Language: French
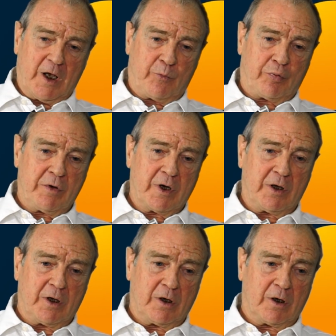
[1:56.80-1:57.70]
Et puis, il y a
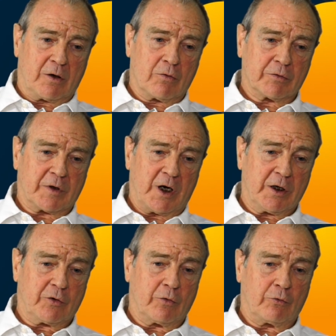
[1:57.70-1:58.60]
des
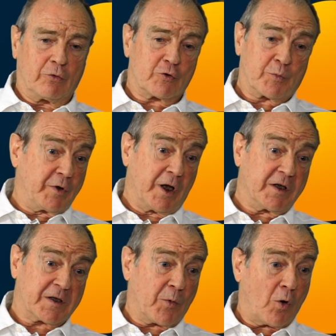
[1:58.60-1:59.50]
contraintes, il y a
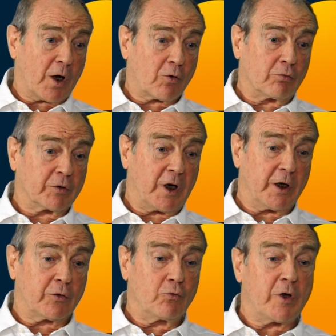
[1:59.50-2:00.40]
des sports à
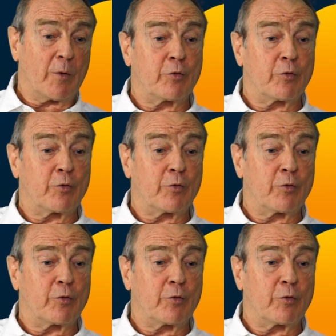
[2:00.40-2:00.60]
contraintes où il y a